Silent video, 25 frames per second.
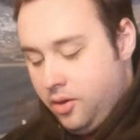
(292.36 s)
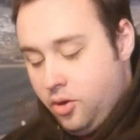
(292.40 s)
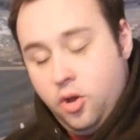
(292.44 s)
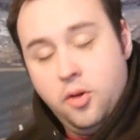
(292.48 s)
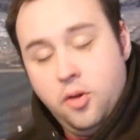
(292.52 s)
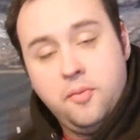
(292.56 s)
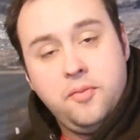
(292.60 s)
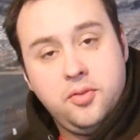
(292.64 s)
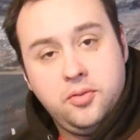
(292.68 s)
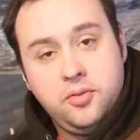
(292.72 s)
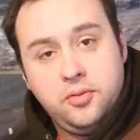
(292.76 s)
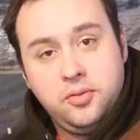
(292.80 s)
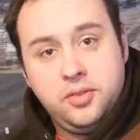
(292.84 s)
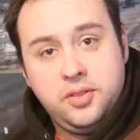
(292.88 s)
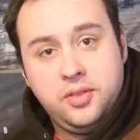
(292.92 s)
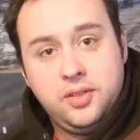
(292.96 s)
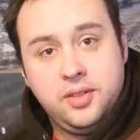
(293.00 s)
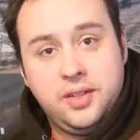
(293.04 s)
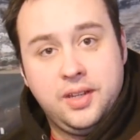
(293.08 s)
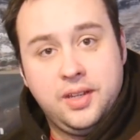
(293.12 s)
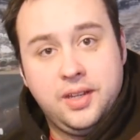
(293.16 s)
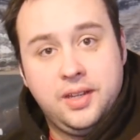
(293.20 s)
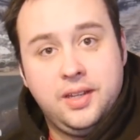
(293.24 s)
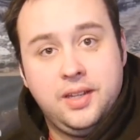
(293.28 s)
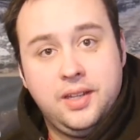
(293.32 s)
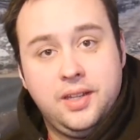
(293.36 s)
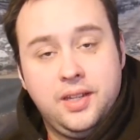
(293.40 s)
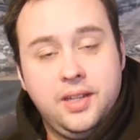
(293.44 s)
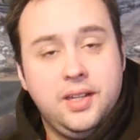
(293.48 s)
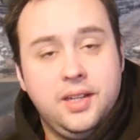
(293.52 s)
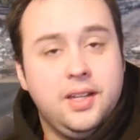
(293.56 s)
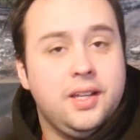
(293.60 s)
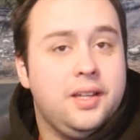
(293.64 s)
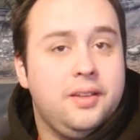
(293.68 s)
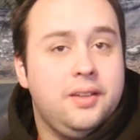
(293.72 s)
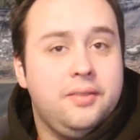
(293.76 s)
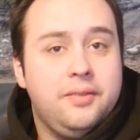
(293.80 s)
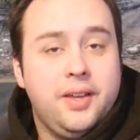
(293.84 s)
Kommen wir nun zu den
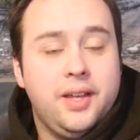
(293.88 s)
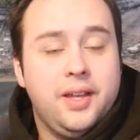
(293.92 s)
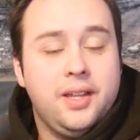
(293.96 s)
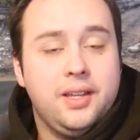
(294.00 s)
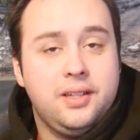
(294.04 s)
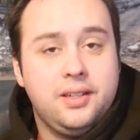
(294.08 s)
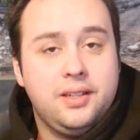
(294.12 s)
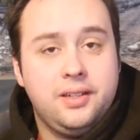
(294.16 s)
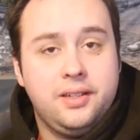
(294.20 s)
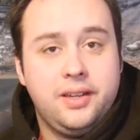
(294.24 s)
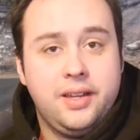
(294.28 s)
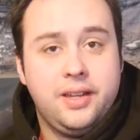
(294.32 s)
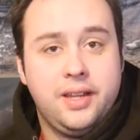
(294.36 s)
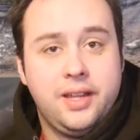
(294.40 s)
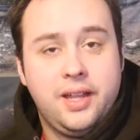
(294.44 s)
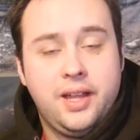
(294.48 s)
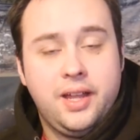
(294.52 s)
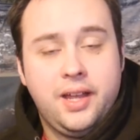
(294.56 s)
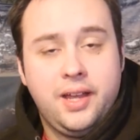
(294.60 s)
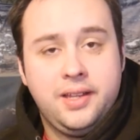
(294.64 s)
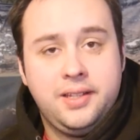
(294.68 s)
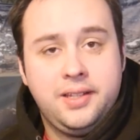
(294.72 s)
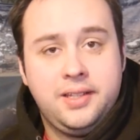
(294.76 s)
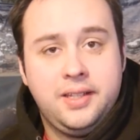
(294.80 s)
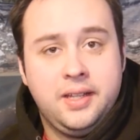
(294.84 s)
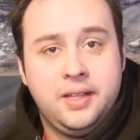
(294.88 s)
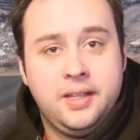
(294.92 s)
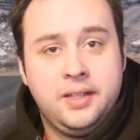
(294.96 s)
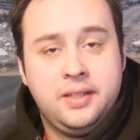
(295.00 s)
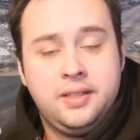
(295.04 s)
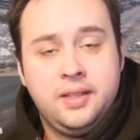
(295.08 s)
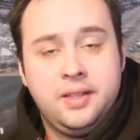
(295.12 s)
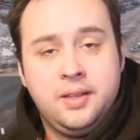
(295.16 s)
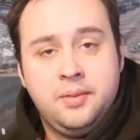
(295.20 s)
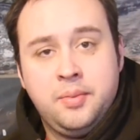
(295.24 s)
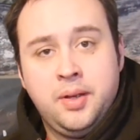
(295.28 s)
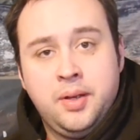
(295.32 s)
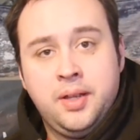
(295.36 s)
inneren Werten der
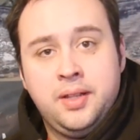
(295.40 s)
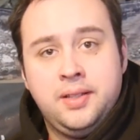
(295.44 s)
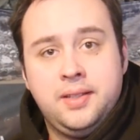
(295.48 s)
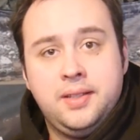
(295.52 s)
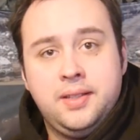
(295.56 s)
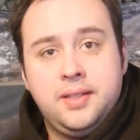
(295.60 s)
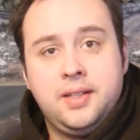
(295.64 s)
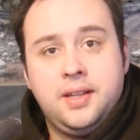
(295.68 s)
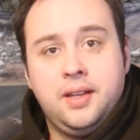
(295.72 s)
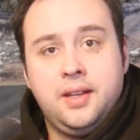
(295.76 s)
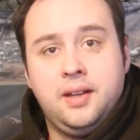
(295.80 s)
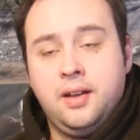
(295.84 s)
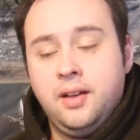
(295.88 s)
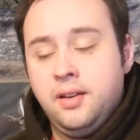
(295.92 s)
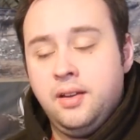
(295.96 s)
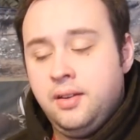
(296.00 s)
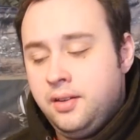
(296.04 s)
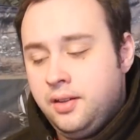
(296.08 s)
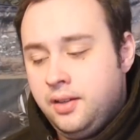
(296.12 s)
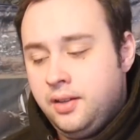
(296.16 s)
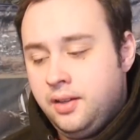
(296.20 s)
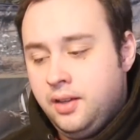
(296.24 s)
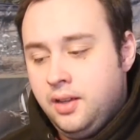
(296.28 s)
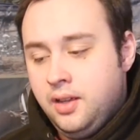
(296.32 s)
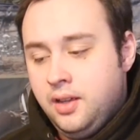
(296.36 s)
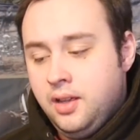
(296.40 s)
ICS M1 Garant.